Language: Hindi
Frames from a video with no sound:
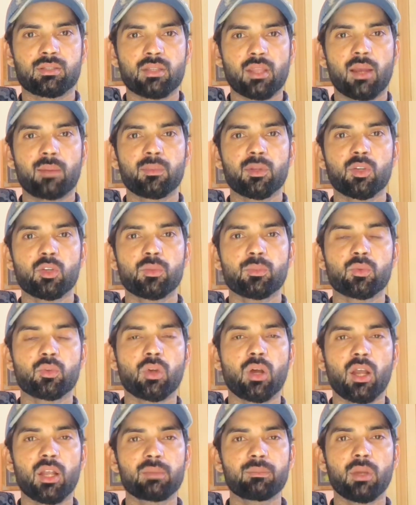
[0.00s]
असलम तो
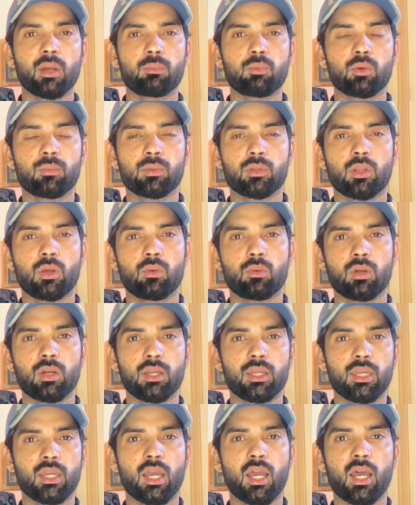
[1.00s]
आज मैं आपको बताऊंगा
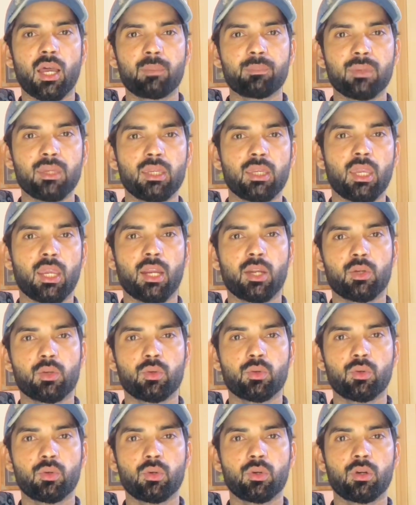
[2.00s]
कि आपकी कैट
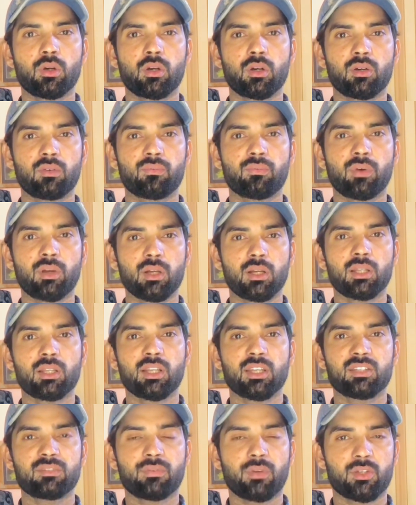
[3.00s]
को फंगल
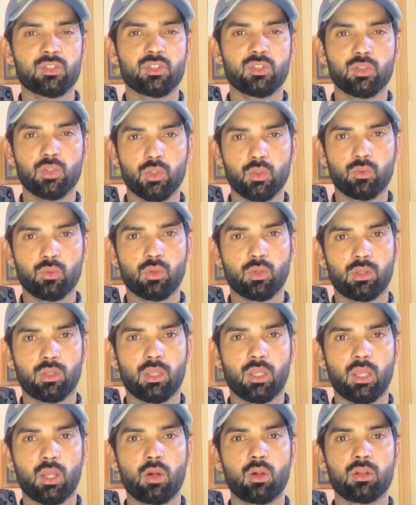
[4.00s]
का इन्फेक्शन क्यों
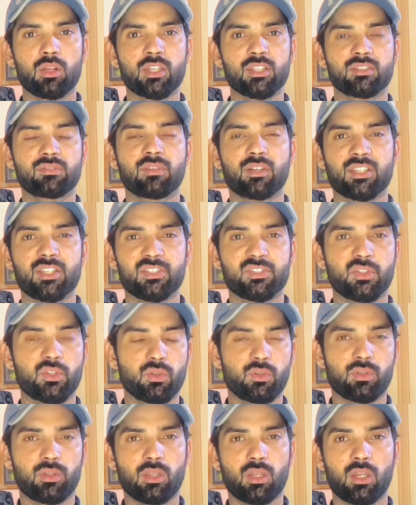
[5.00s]
होता है और किस वजह से
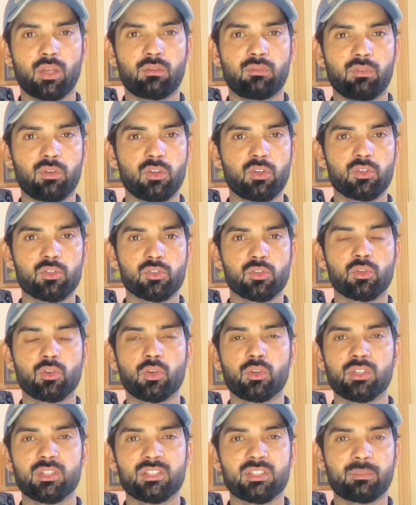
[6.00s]
होता है वीडियो शुरू
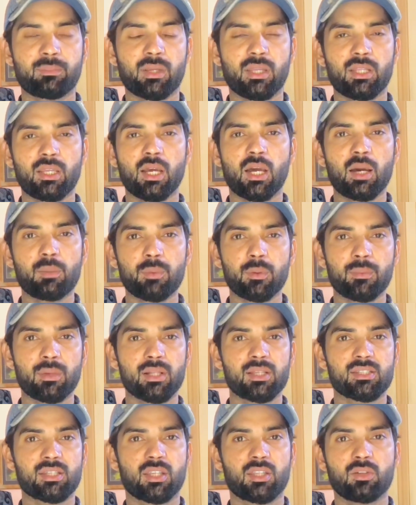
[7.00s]
होने से पहले आप
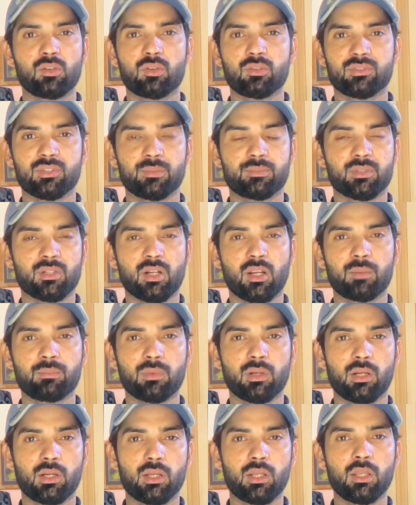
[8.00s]
हमारे चैनल को सब्सक्राइब
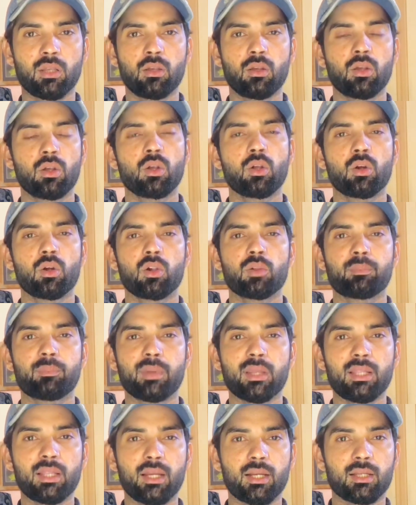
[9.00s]
कर लें और
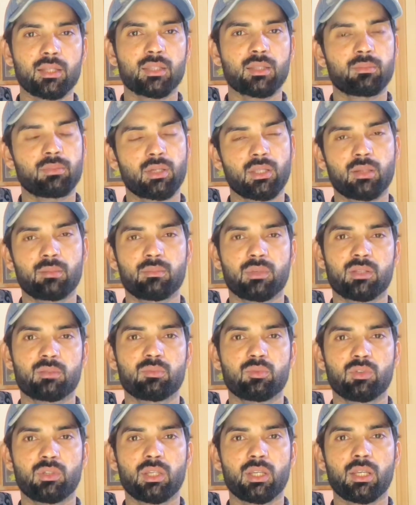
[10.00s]
बेल आइकन दबाना मत
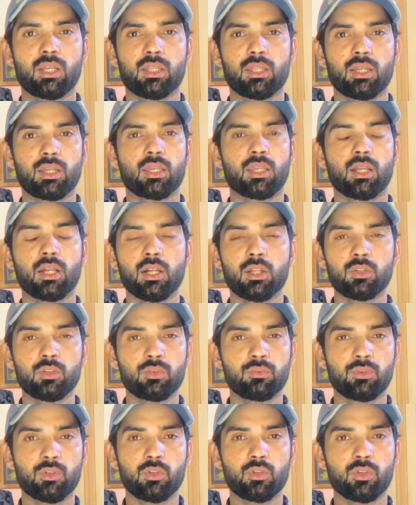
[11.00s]
भूलिएगा ताकि हर
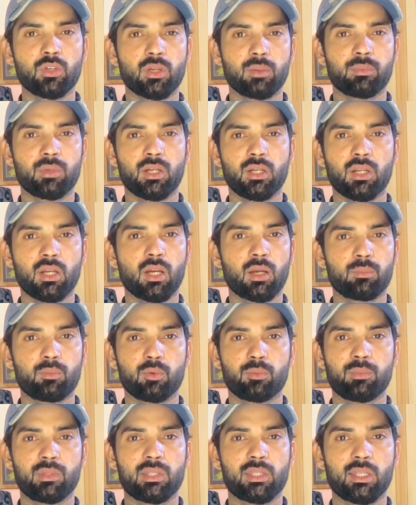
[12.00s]
न्यू वीडियो की अपडेट
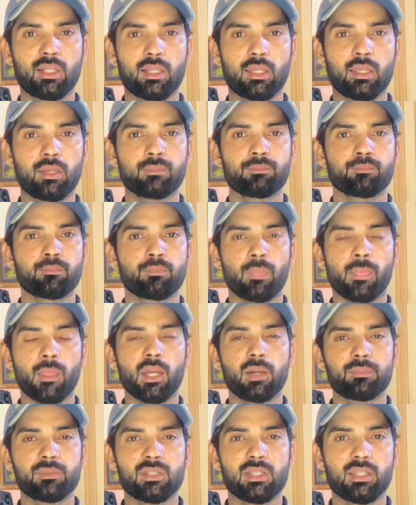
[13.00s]
आपको मिलती रहे
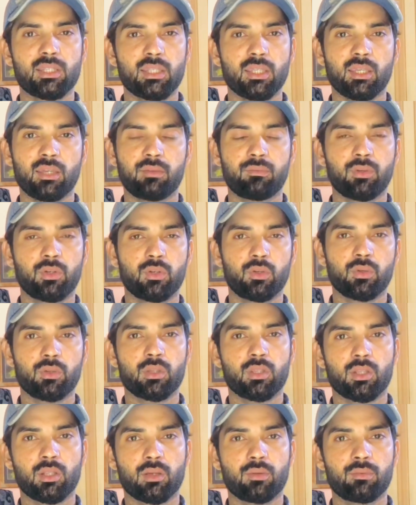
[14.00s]
अब चलते हैं वीडियो
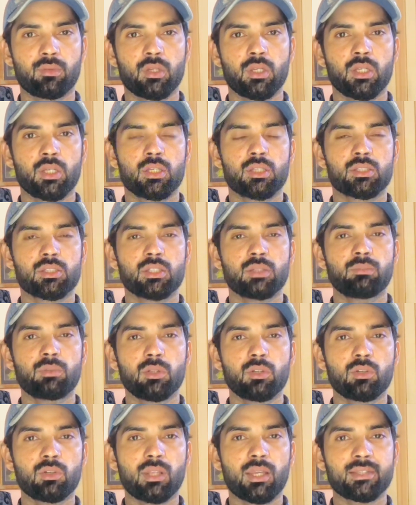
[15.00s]
की तरफ जी
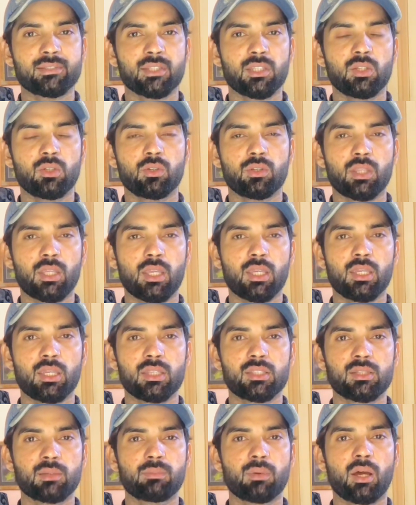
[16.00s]
बिल्कुल ऐसा ही होता है कि
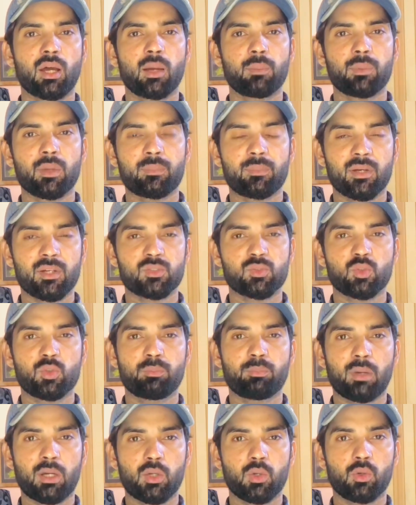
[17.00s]
जब आपके पास कोई
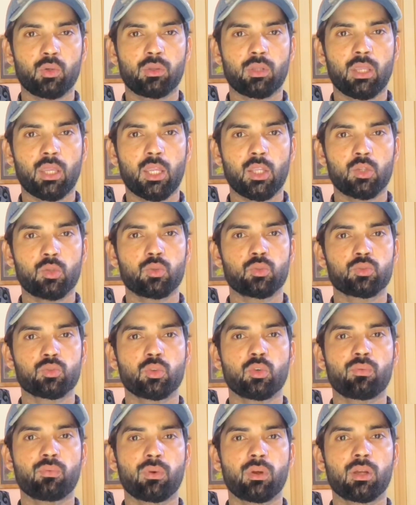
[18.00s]
पेट होता है तो
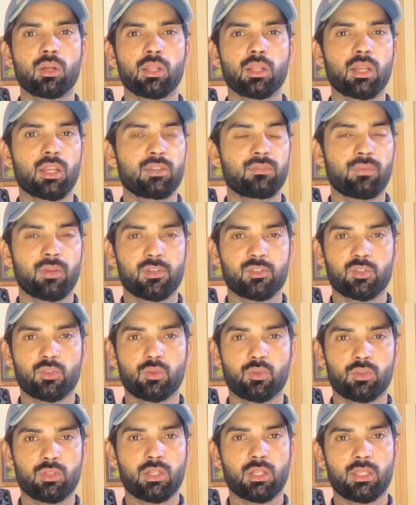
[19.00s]
उसको फंगल का
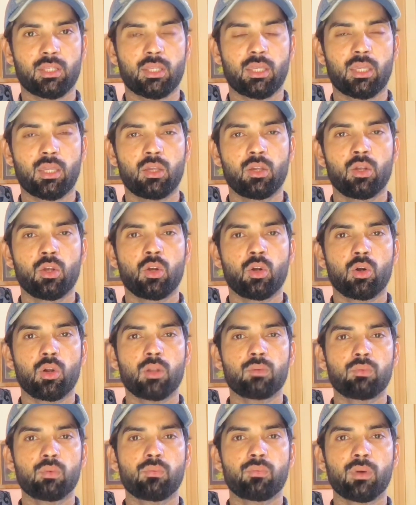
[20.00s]
इन्फेक्शन हो जाता है
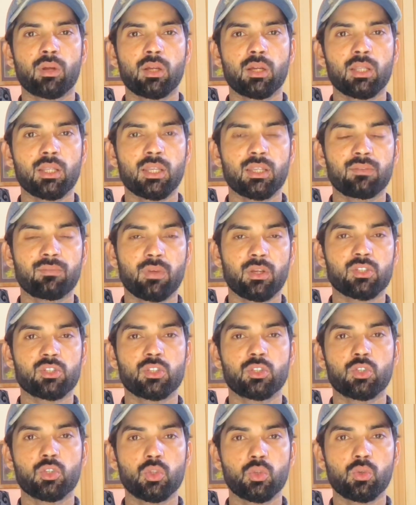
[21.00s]
और वो फंगल का
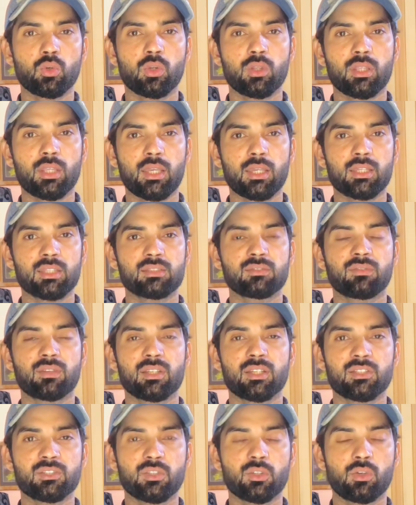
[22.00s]
इन्फेक्शन क्यों होता है किस
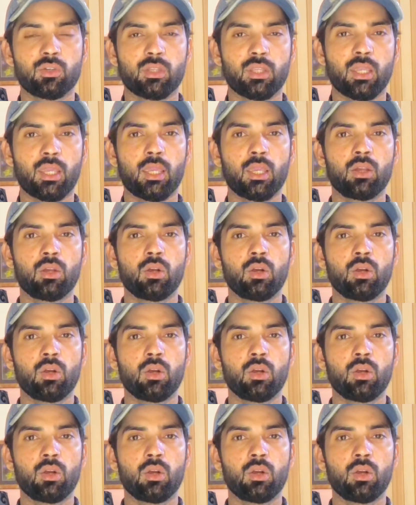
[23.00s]
वजह से होता है